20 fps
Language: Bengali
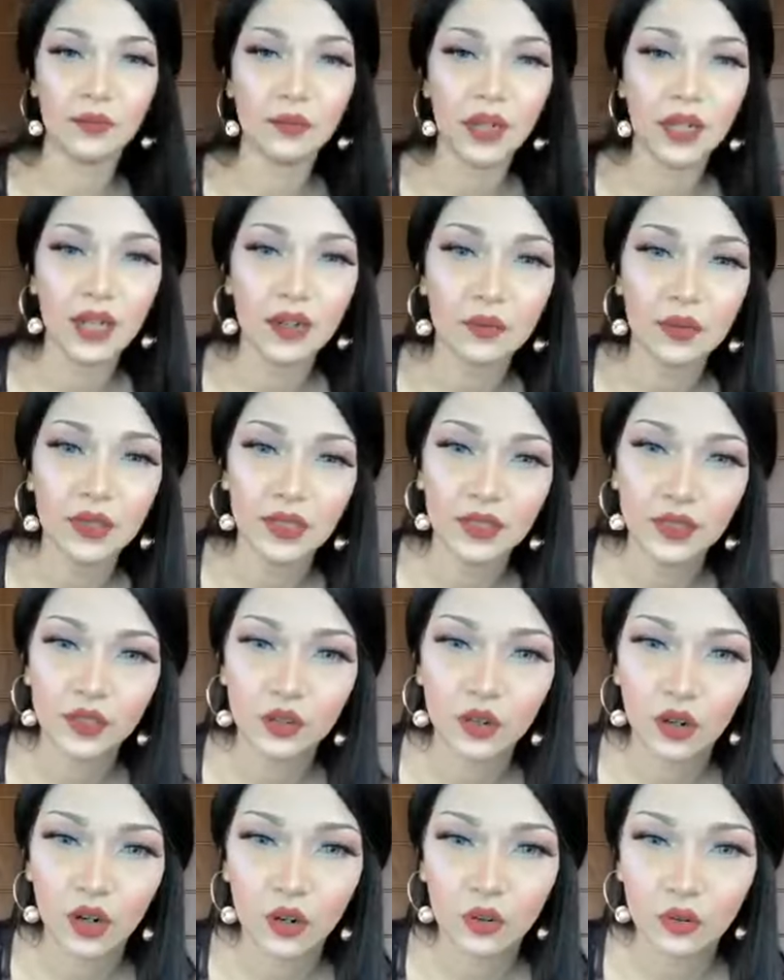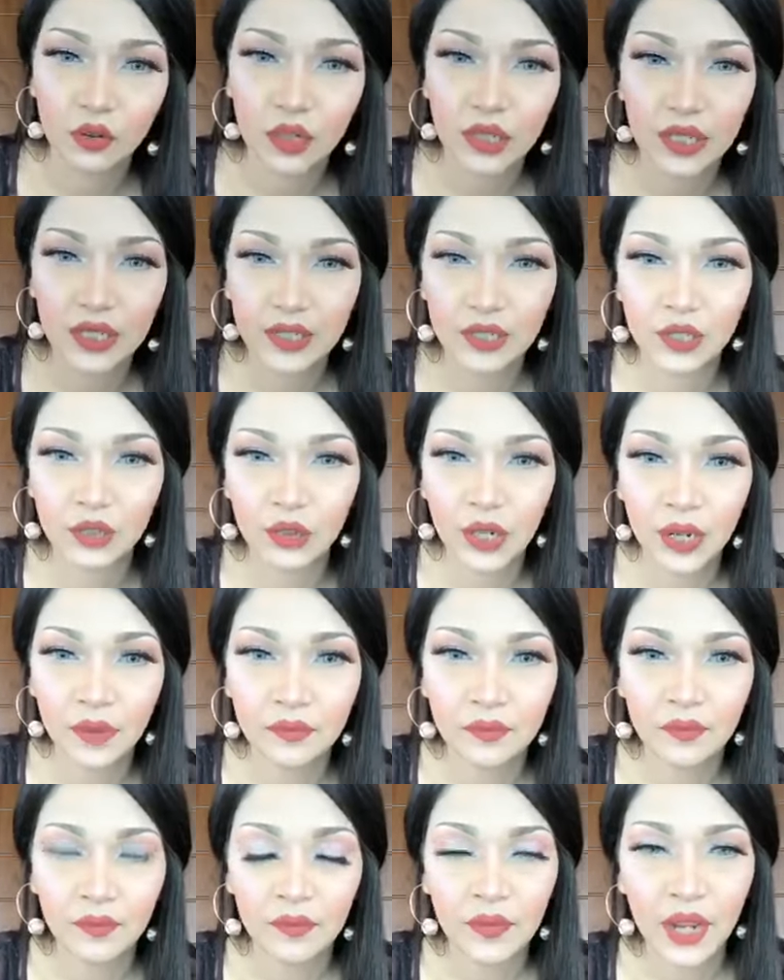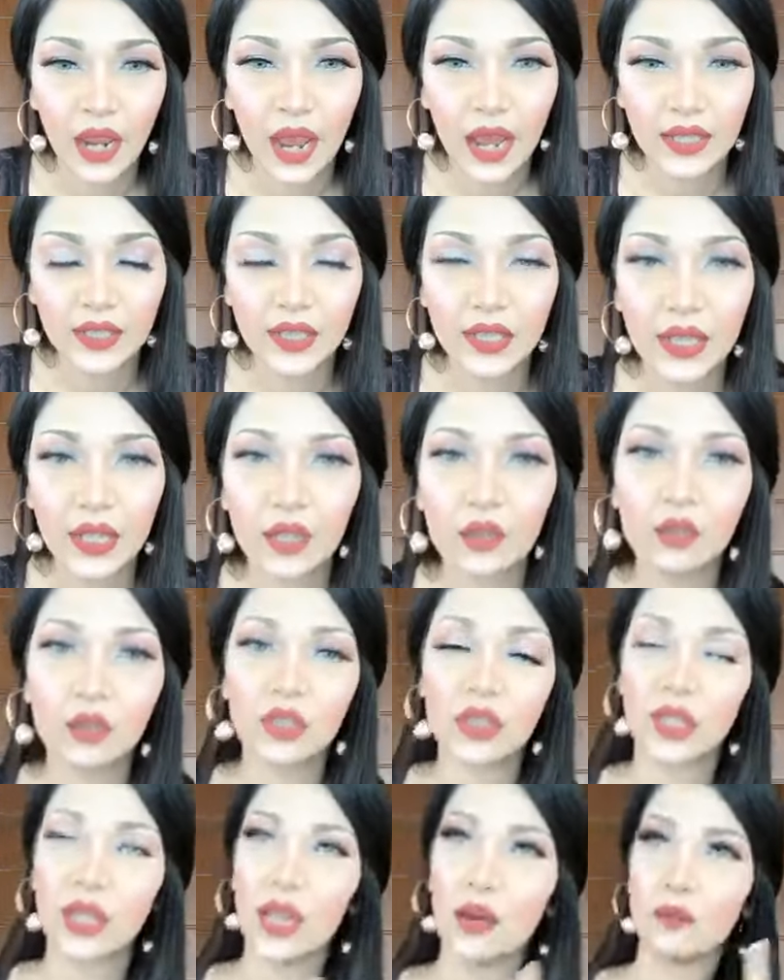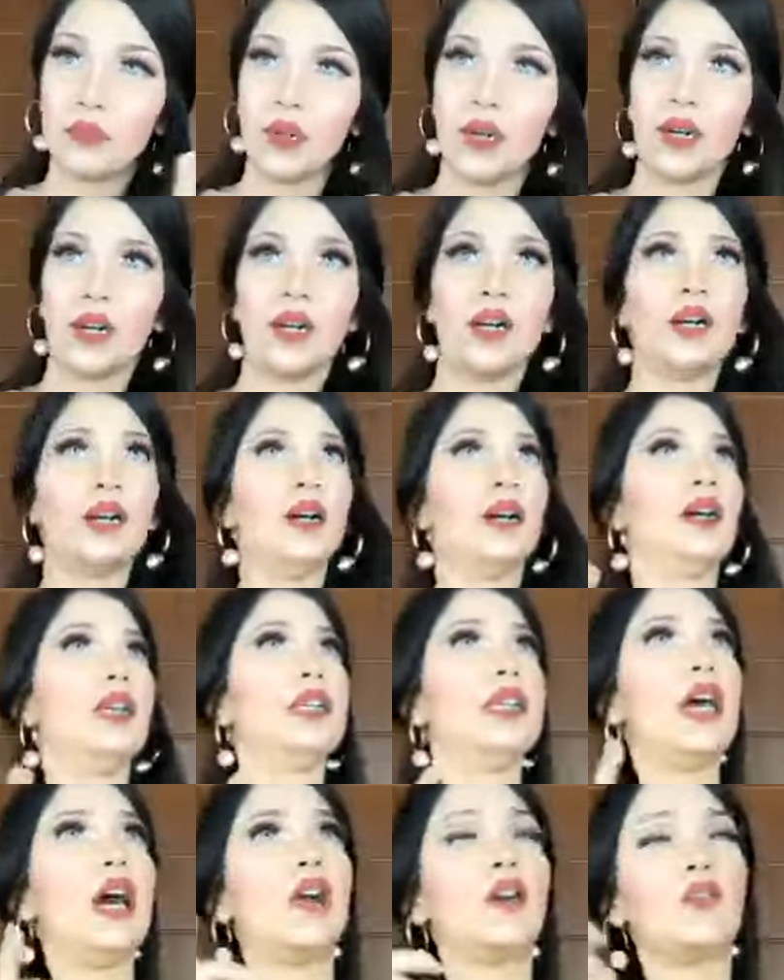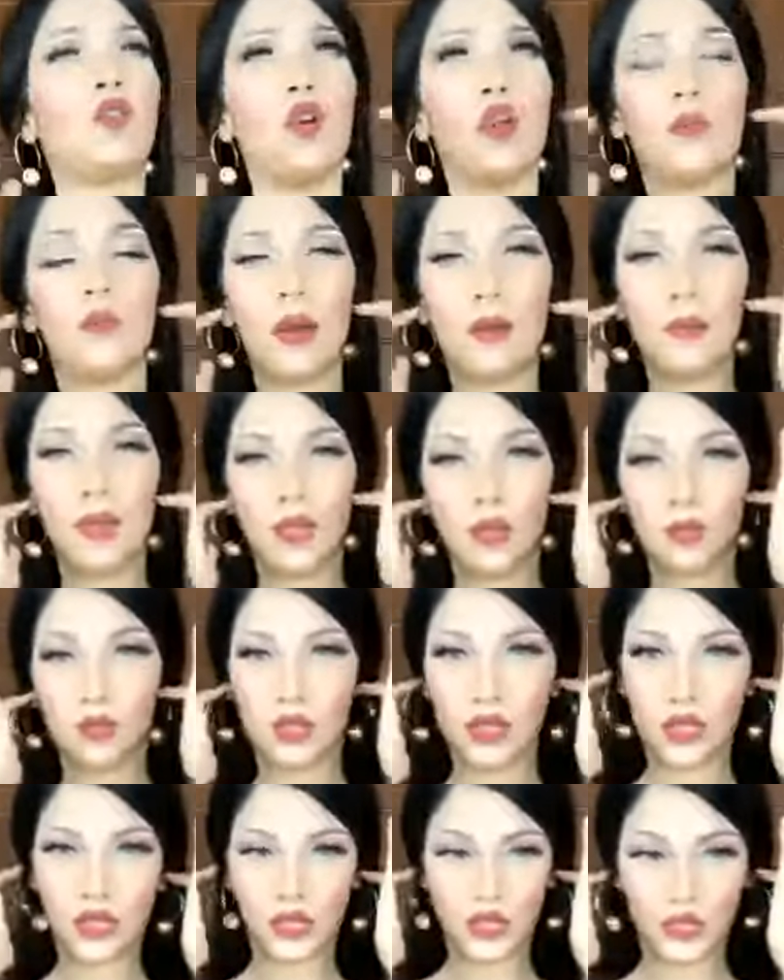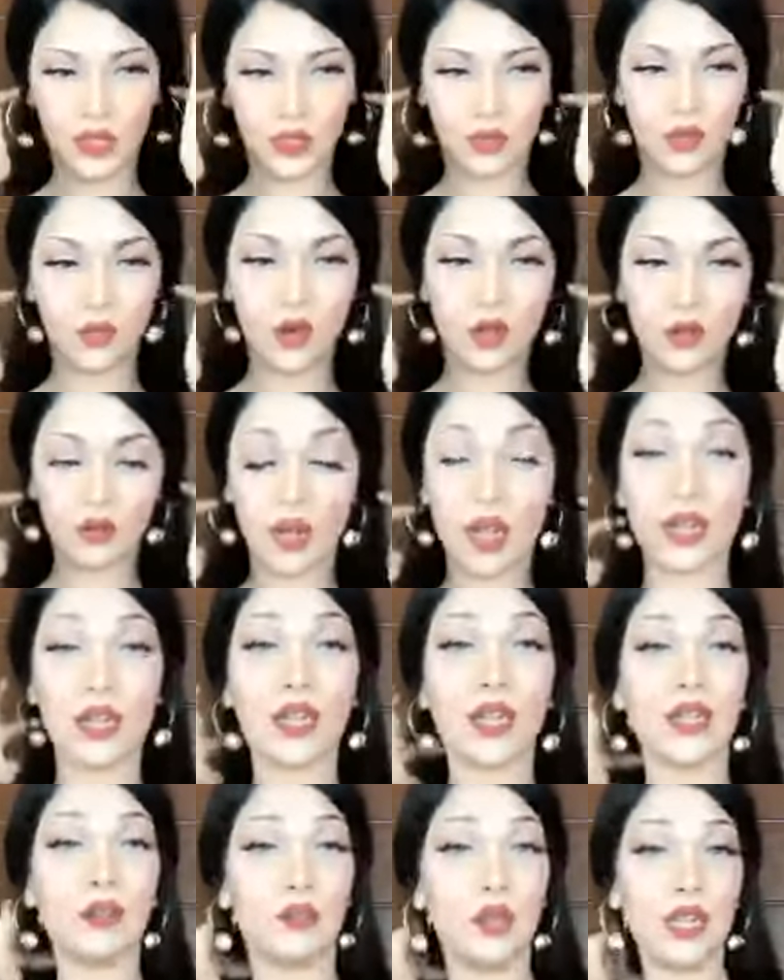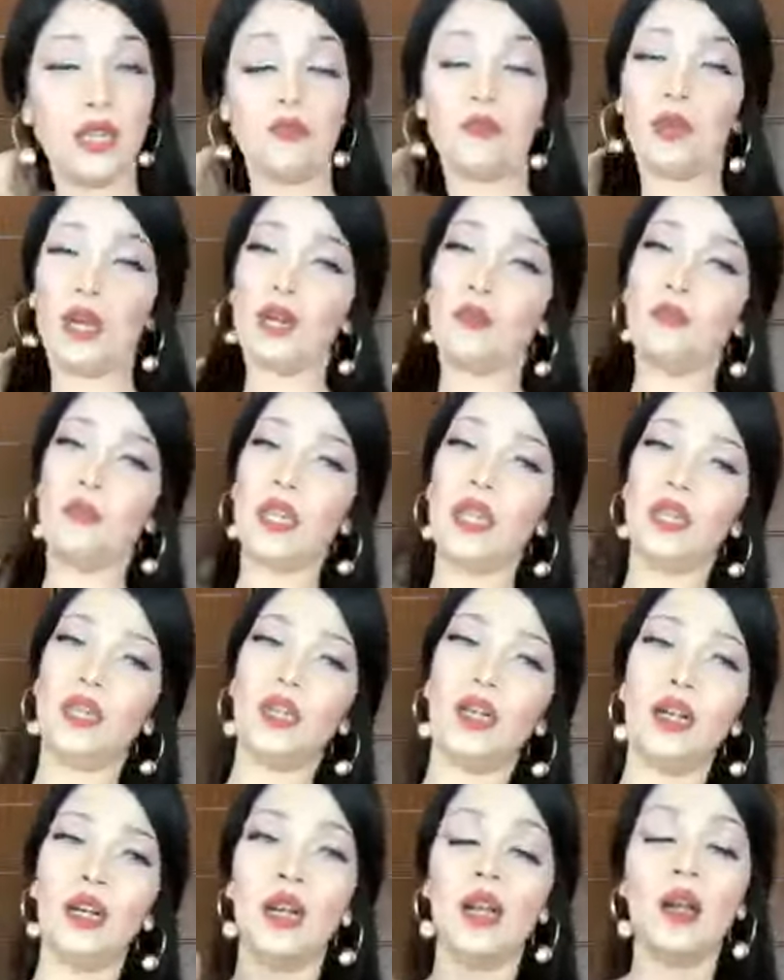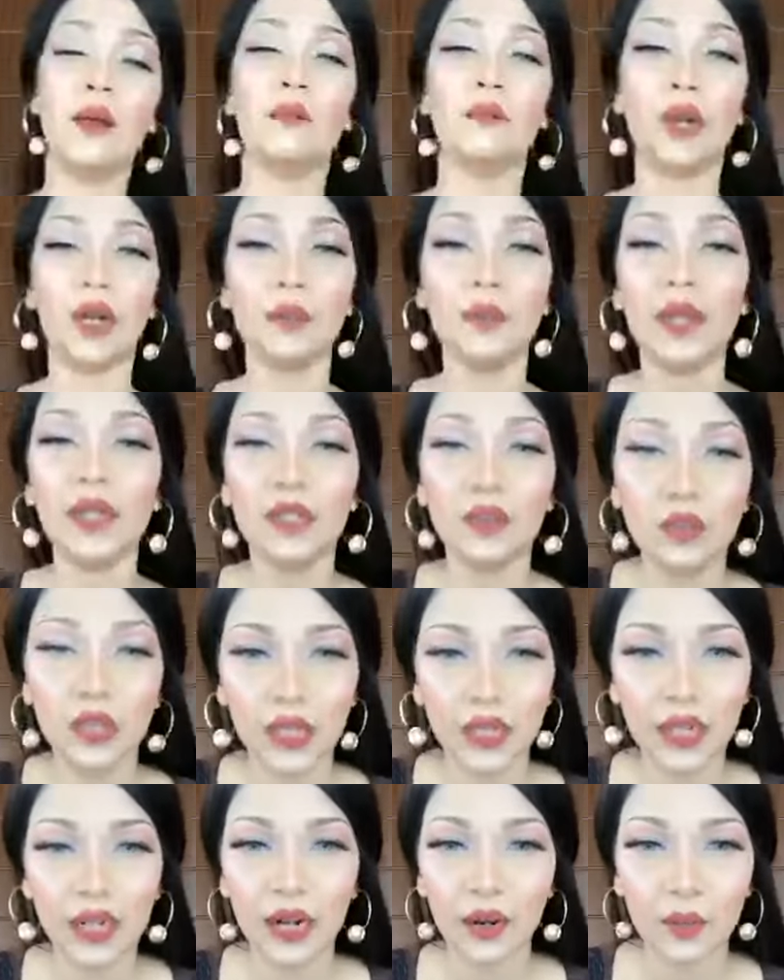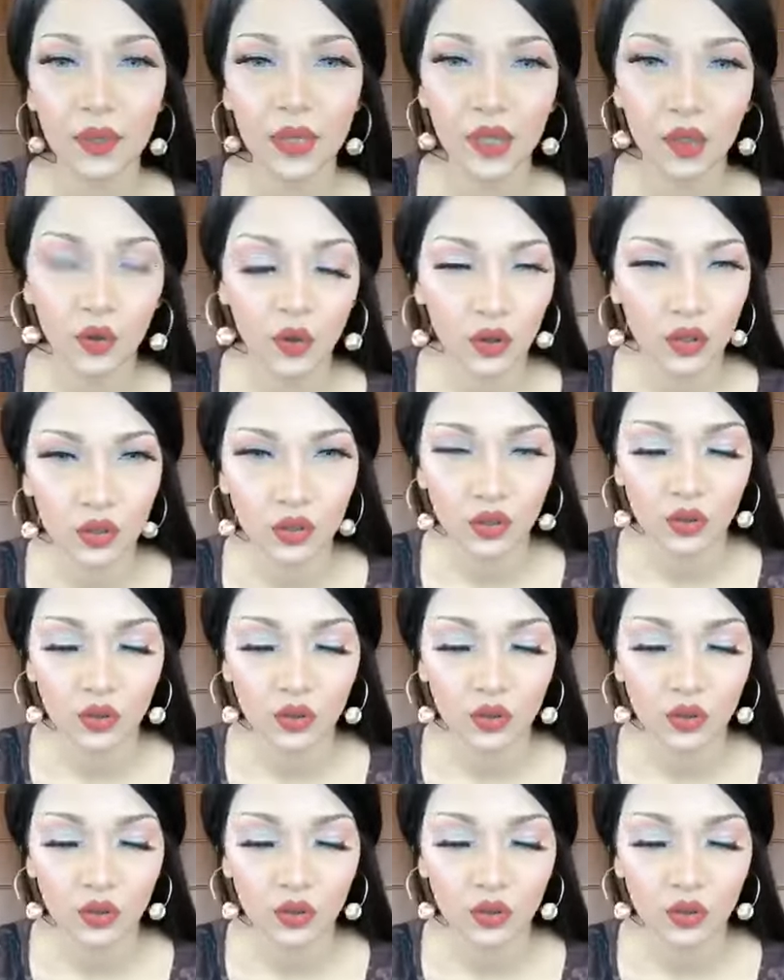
ক্যামেলিয়া আমাদের স্টক আউট হয়ে গেছে ওকে আজকে হচ্ছে গিয়ে আপনারা ইয়ার কল পাবেন ওই যে গতকালকে গ্রিন মারমেইডের মারমেইড গ্রিনের আমাদের কল